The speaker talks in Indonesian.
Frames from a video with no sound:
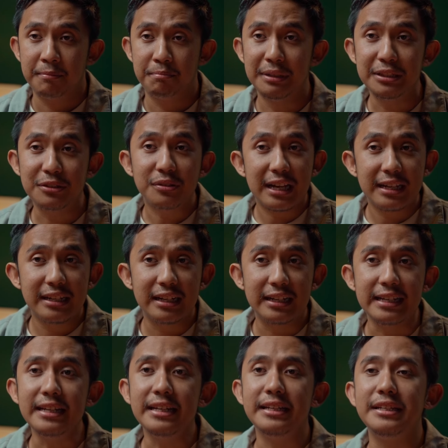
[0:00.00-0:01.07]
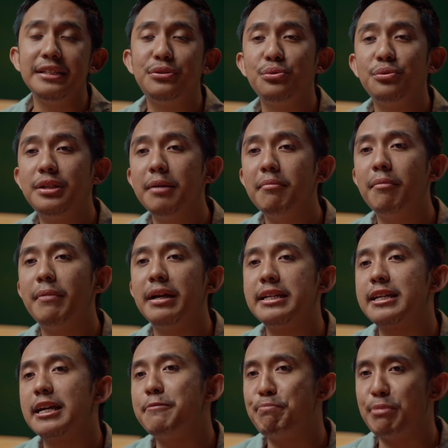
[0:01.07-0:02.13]
Bentuk candle ini juga
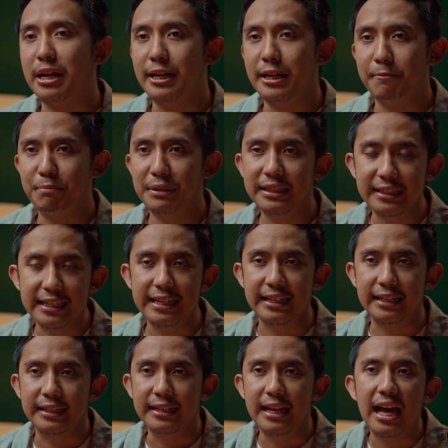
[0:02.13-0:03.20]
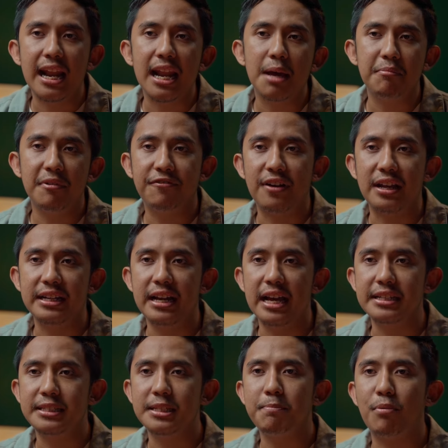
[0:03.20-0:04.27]
memainkan peran yang penting dalam
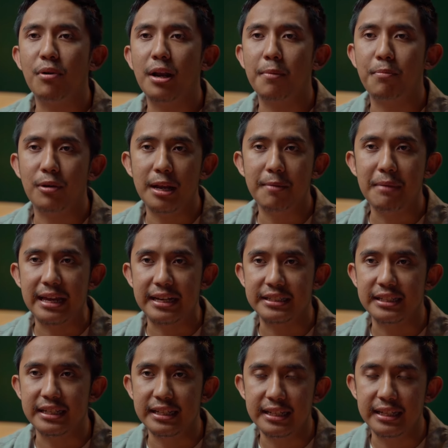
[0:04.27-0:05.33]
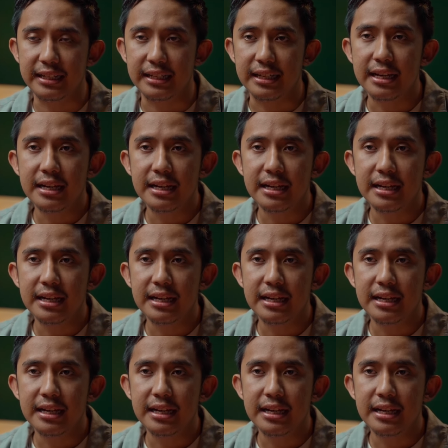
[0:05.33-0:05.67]
memvalidasi pola-pola bearish ini.